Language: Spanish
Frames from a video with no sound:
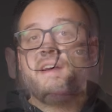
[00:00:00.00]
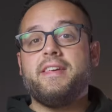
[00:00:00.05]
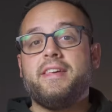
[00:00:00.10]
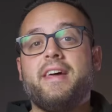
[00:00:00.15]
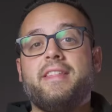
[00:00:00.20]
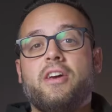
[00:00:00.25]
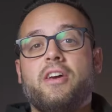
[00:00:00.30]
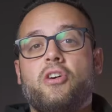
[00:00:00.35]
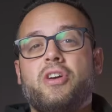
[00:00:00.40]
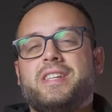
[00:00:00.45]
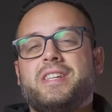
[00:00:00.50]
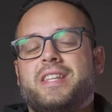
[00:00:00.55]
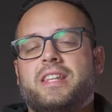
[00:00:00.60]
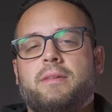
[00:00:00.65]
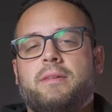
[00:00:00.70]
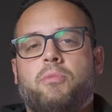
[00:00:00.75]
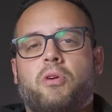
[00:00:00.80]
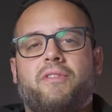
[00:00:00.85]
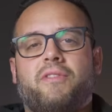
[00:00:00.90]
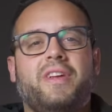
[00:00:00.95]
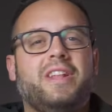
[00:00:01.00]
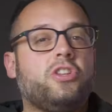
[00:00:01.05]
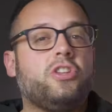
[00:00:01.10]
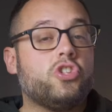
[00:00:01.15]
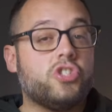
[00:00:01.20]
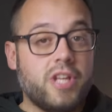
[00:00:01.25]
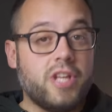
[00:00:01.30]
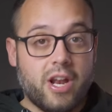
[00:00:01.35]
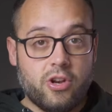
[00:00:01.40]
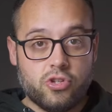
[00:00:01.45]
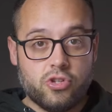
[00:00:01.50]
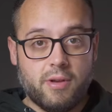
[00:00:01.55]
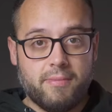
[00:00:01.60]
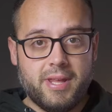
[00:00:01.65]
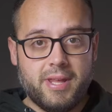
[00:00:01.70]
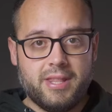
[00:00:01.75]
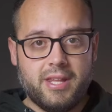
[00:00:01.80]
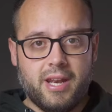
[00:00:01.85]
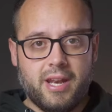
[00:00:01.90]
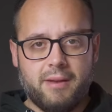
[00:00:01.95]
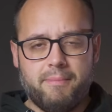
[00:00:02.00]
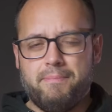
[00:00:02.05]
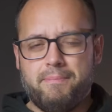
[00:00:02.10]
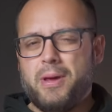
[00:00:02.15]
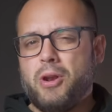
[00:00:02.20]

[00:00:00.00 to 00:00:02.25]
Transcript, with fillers: A día de hoy este tipo de filtros ya no se venden,